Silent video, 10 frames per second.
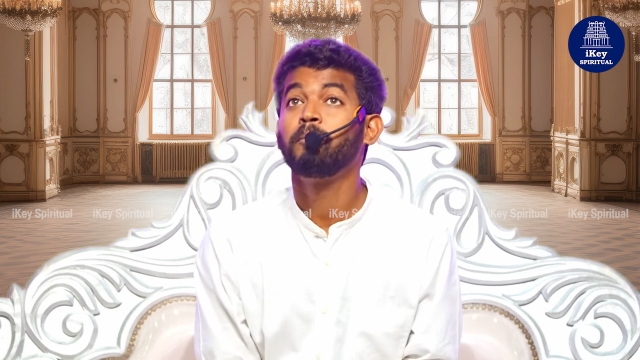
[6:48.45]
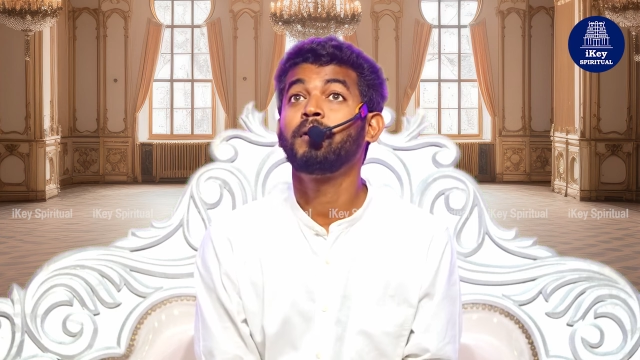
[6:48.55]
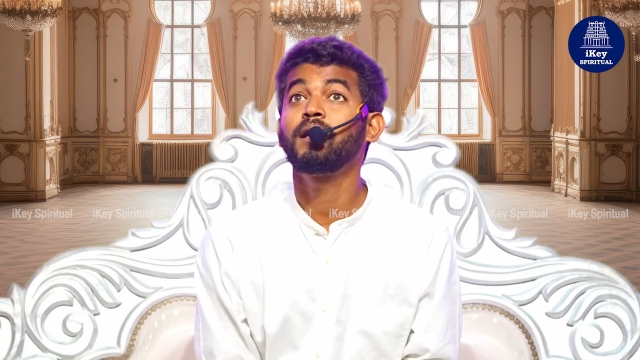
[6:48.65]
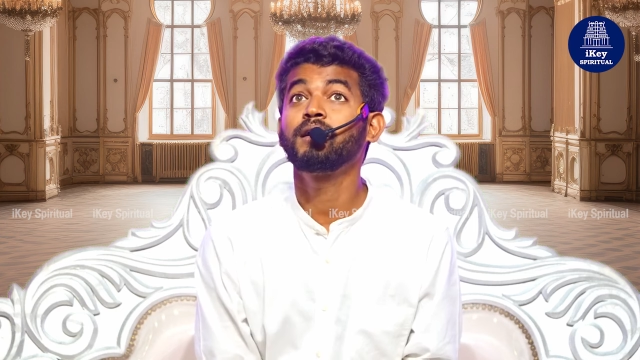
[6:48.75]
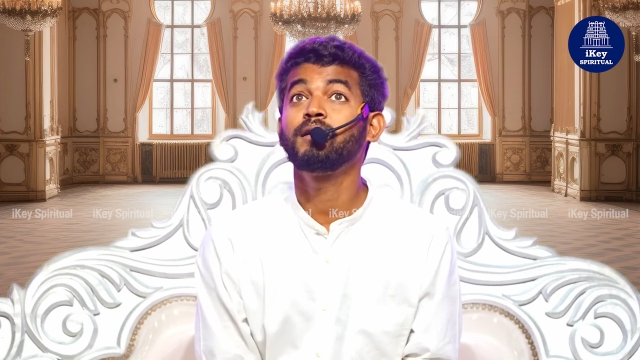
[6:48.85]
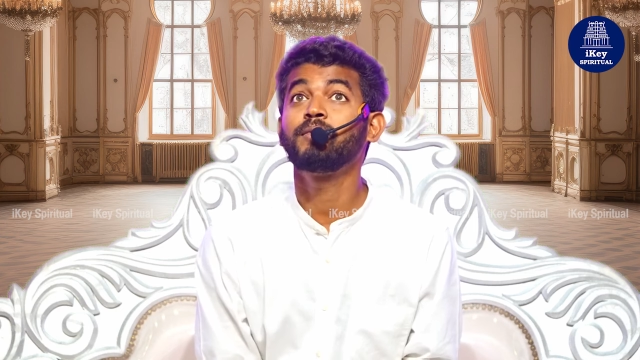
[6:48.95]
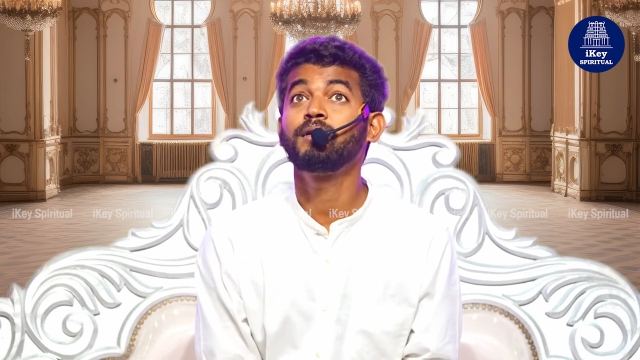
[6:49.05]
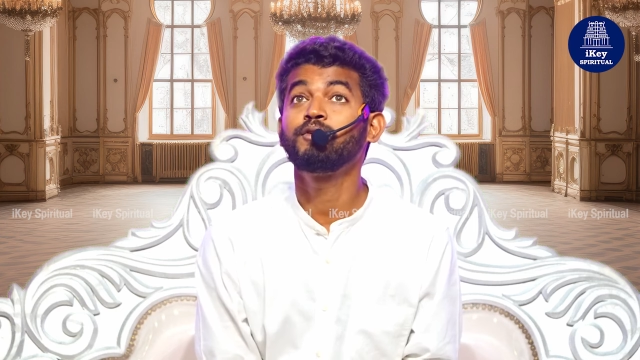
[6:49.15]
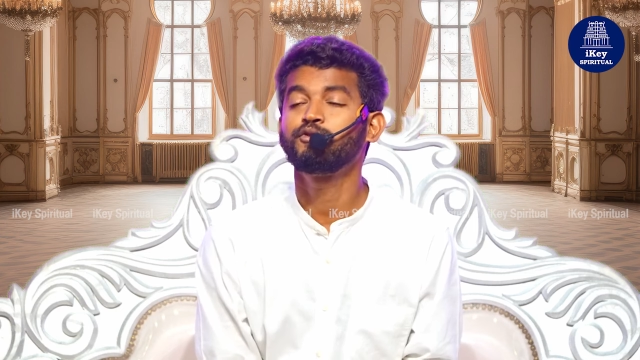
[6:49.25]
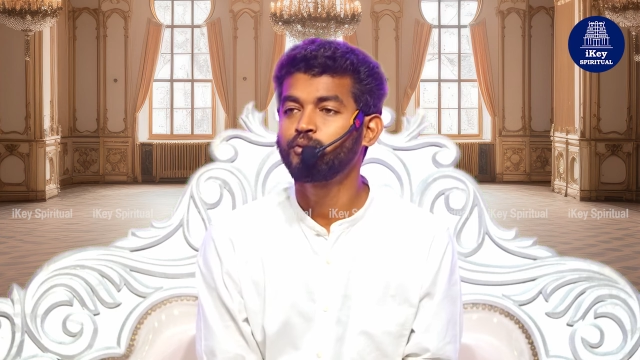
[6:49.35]
பறக்க
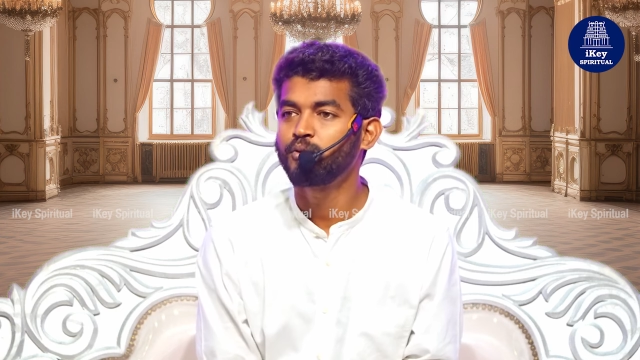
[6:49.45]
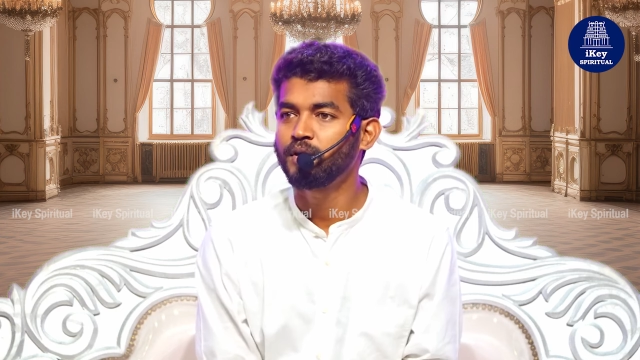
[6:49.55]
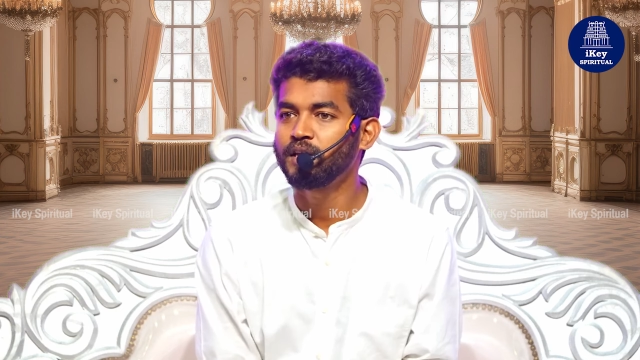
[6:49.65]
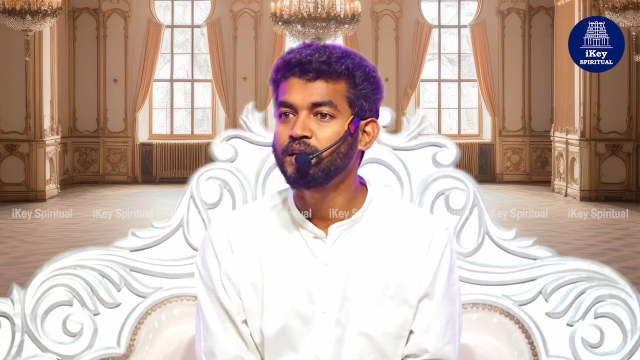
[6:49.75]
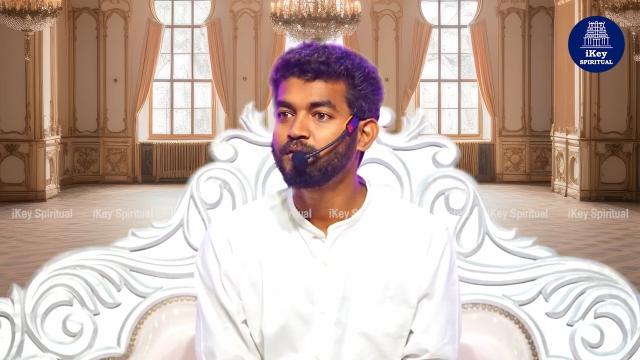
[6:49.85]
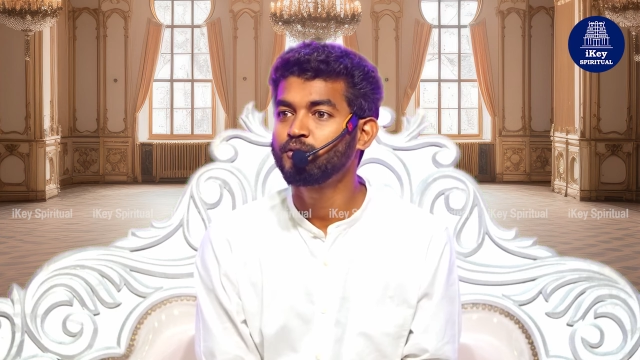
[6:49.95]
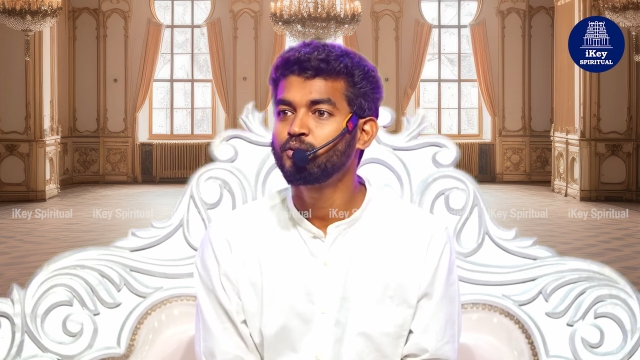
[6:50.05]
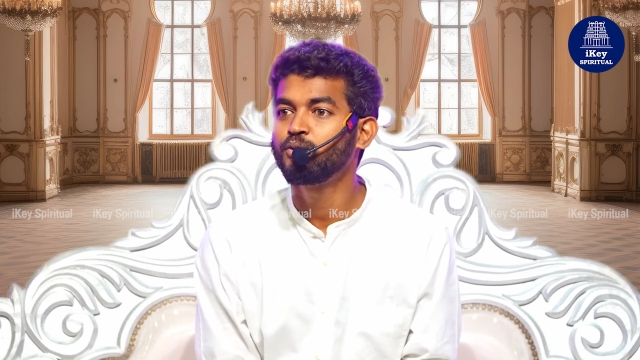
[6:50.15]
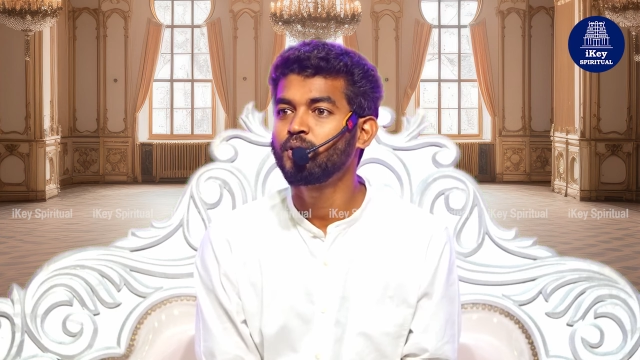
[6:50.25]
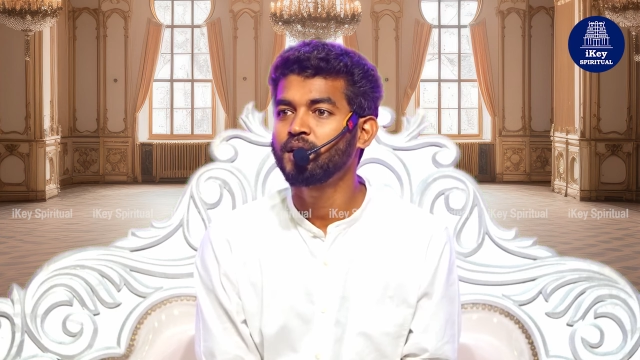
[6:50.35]
பறக்க சுற்றுவார் இறைவன்
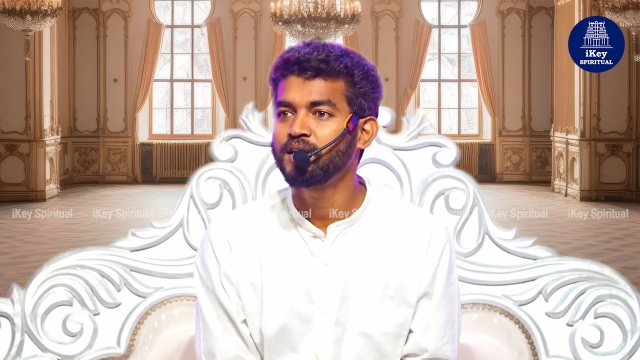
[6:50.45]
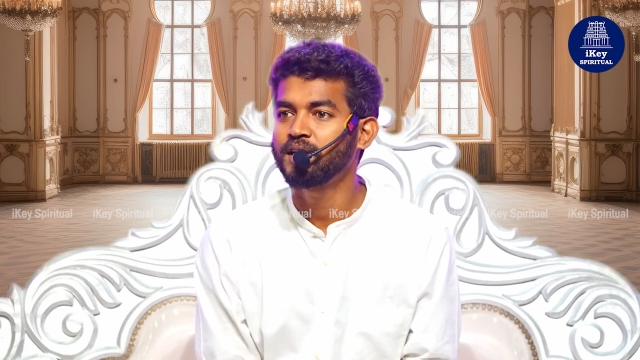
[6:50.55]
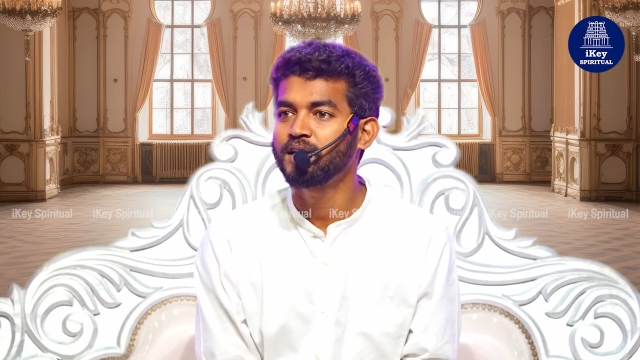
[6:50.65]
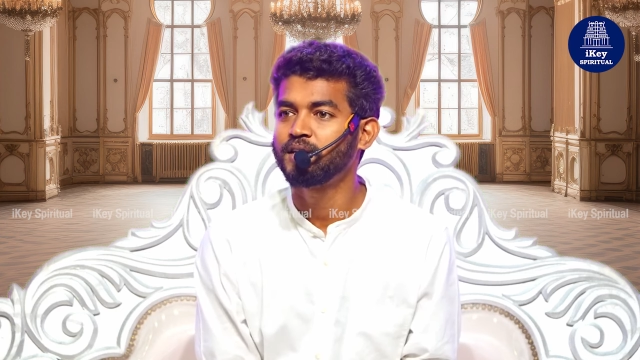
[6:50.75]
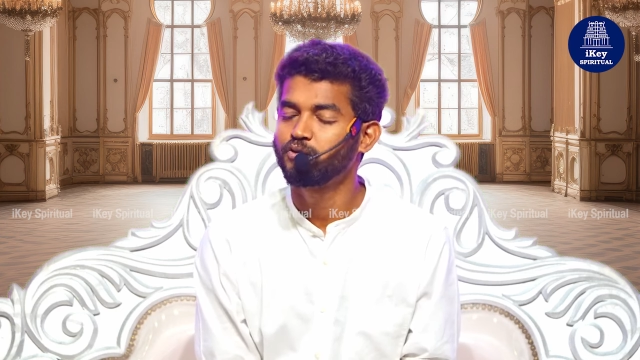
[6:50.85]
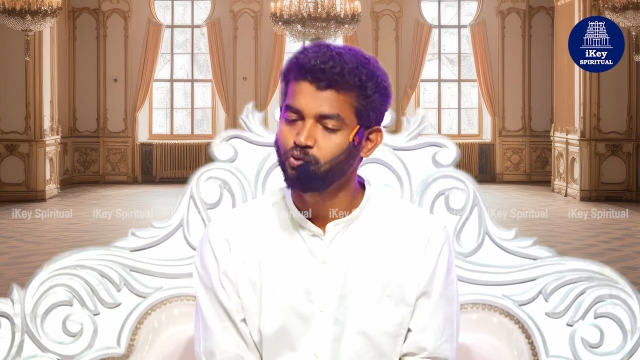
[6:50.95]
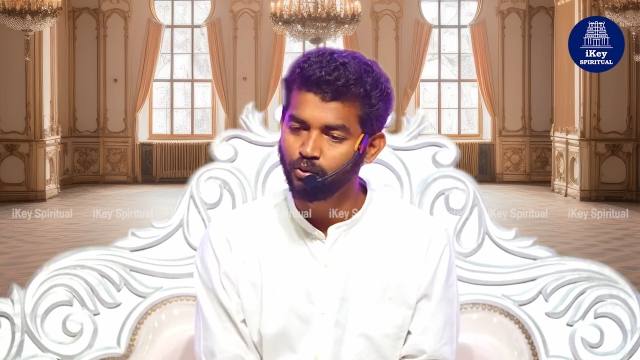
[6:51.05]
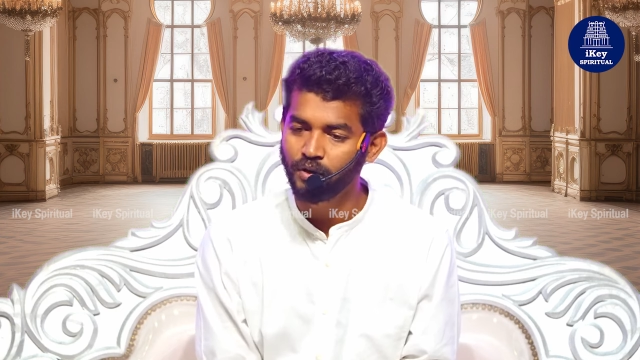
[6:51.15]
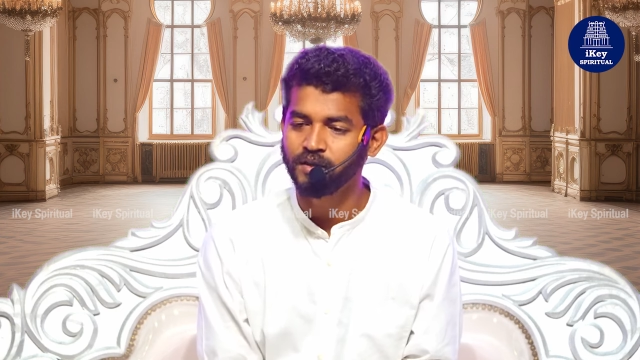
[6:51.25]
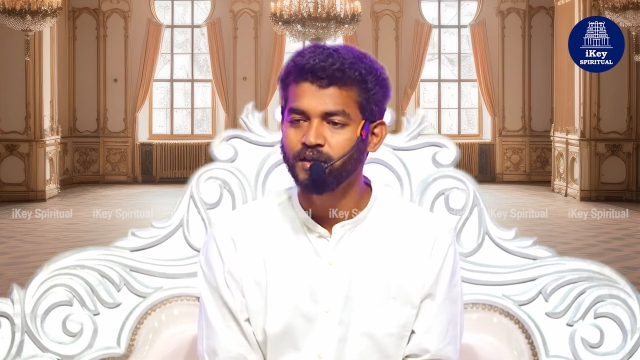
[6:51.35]
சுடுவாரான்னு கேட்காதீங்க
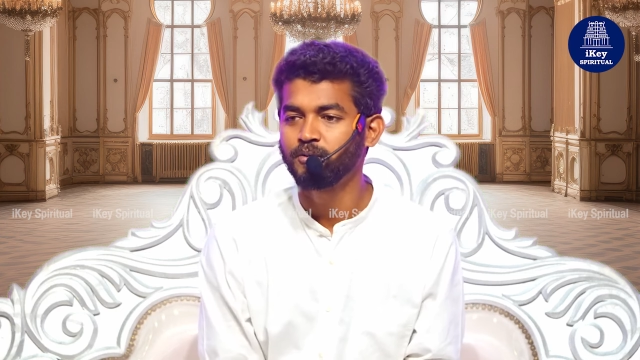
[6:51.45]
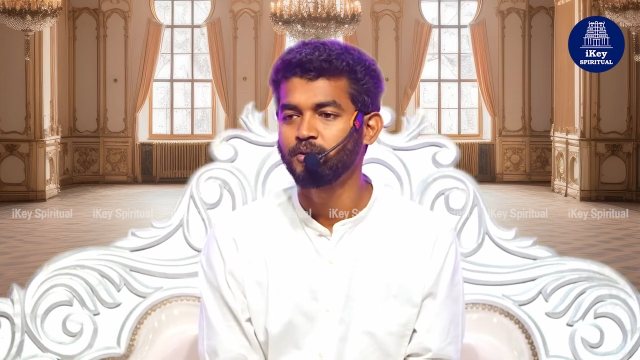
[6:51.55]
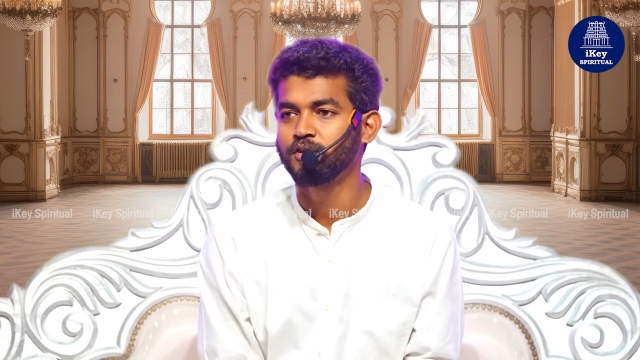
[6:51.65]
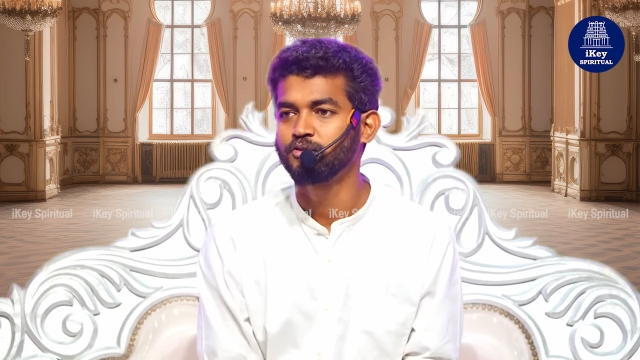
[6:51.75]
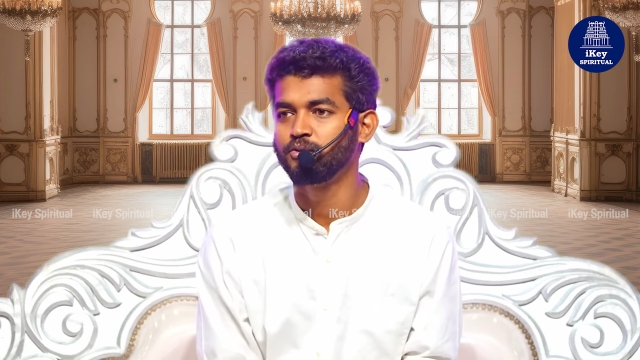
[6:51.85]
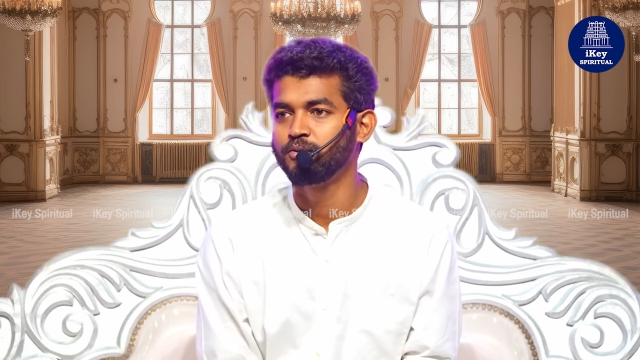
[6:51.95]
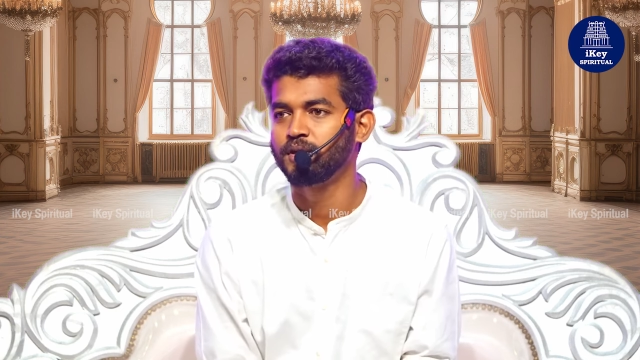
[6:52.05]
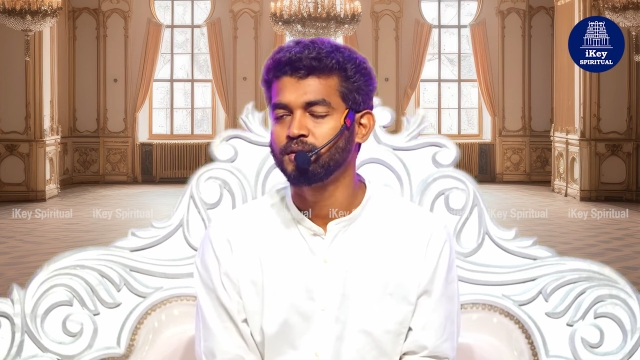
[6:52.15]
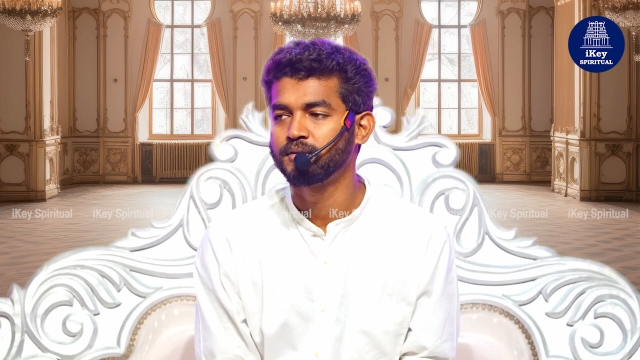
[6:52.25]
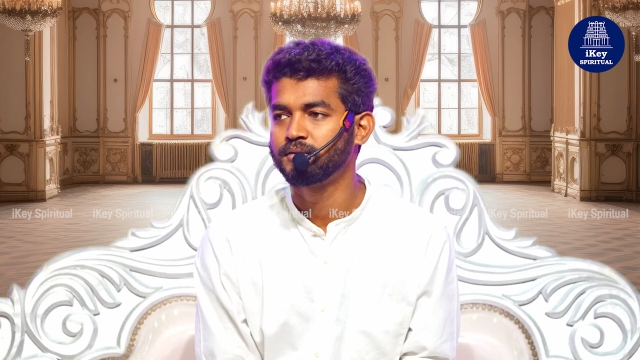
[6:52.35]
சுடுவார் தேவைப்பட்டால் சுடுவார்